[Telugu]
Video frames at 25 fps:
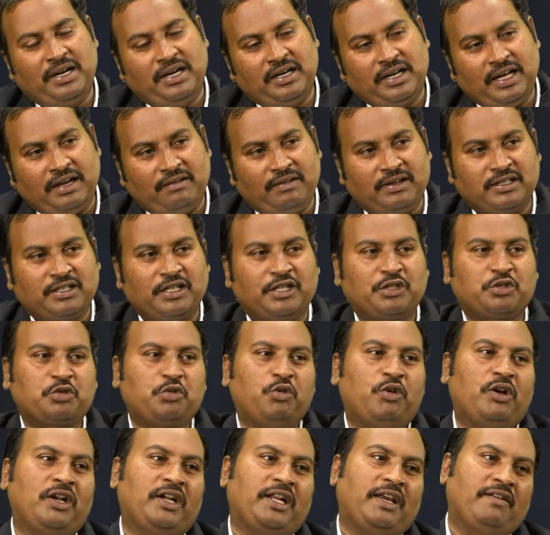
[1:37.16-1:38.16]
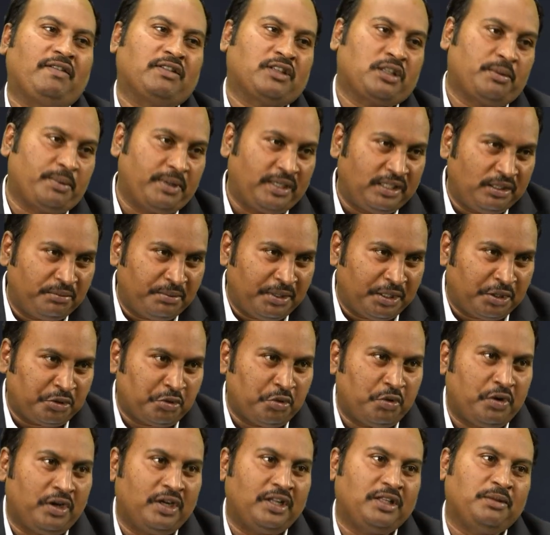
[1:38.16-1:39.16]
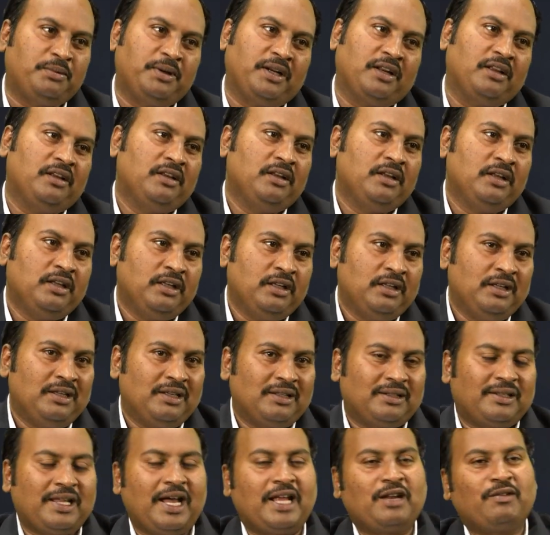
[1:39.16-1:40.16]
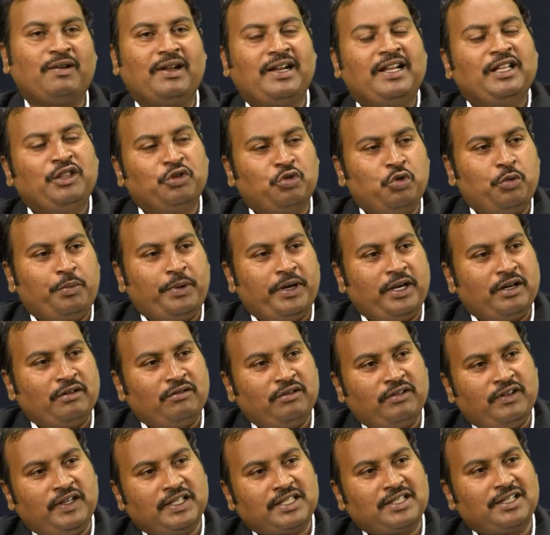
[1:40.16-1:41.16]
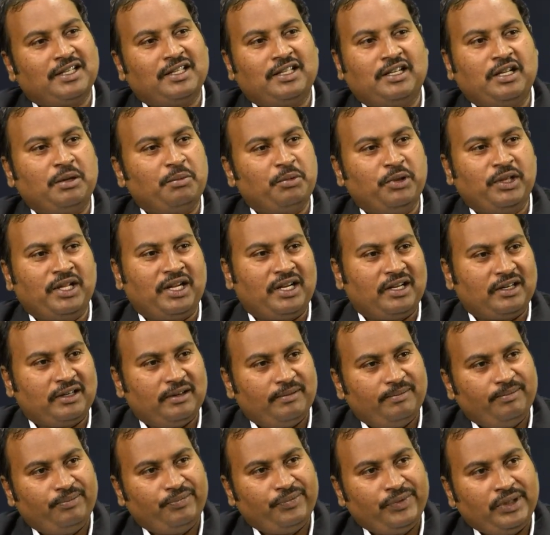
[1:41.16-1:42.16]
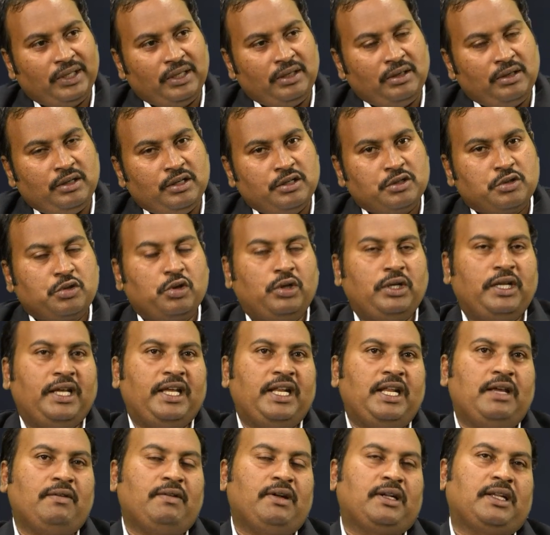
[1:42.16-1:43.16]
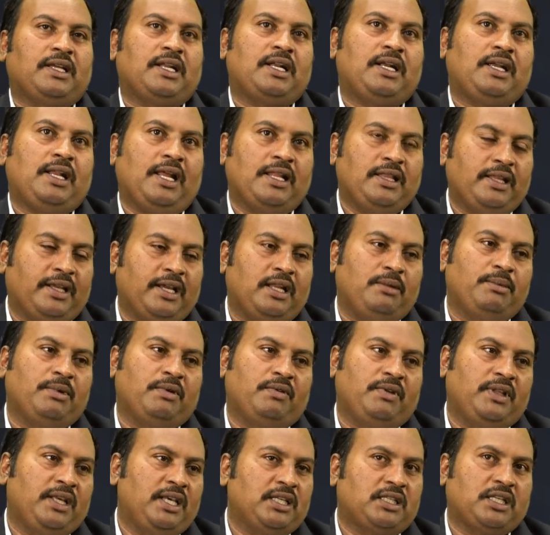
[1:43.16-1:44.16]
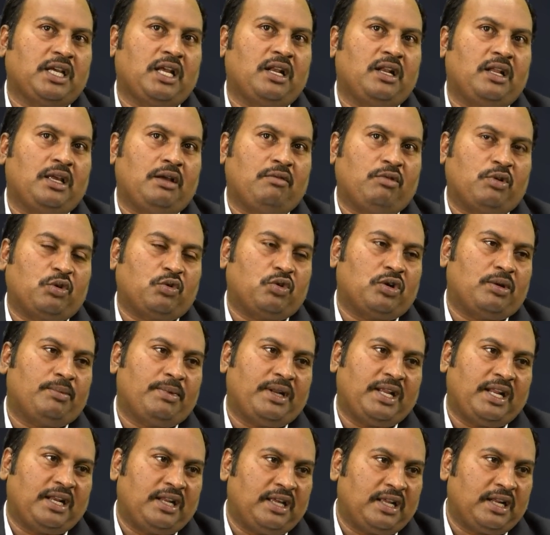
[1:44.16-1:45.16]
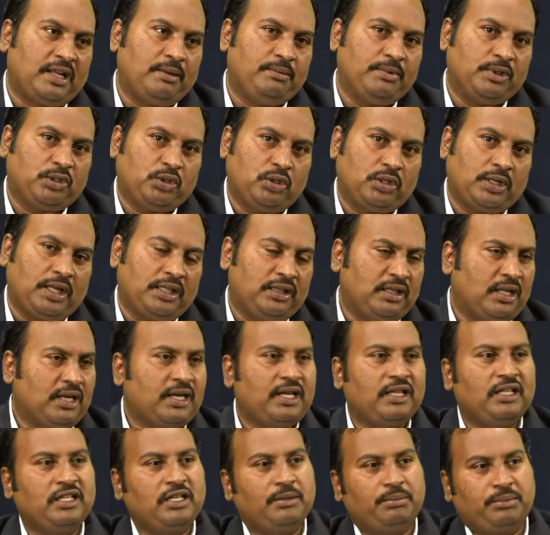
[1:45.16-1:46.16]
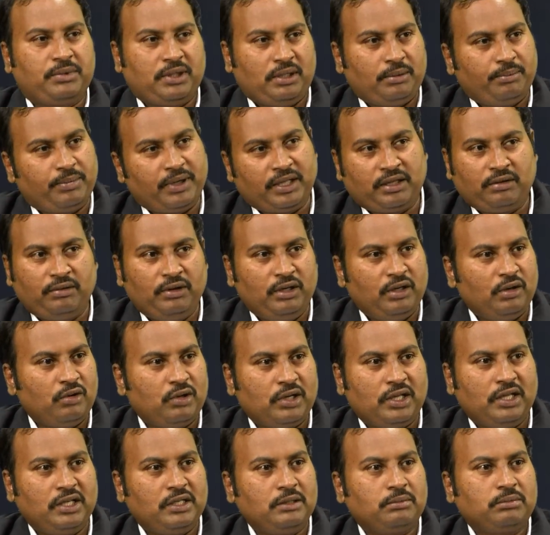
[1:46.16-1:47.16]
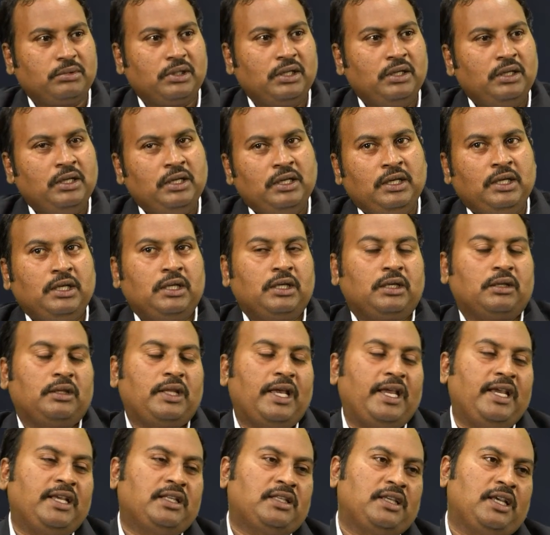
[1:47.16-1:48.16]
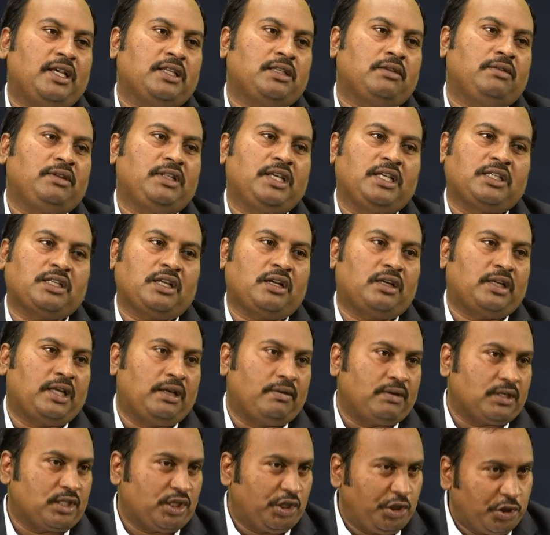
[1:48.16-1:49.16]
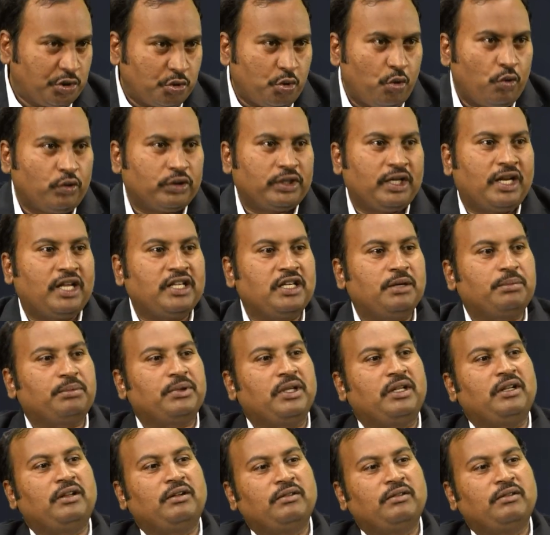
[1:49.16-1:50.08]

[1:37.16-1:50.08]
మళ్ళీ డైవర్స్ వేసుకోవాలి డైవర్స్ తో పాటు ఇది పెట్టుకోవాలి ఇది పెట్టి దానివల్ల ఎందుకు ఉపయోగం వేస్ట్ కదా డబ్బులు అనగా సో నేనేమంటానంటే అందుకని మీరు విదేశాల్లో ఎవరు కూడా మన ఎన్ఆర్ఐ మిత్రులకు అందరికీ అదే చెప్తాను ప్రతి వీడియోలో కూడా అదే చెప్తాను దయచేసి విదేశాల్లో డైవర్స్ తీసుకోవద్దనే చెప్తాను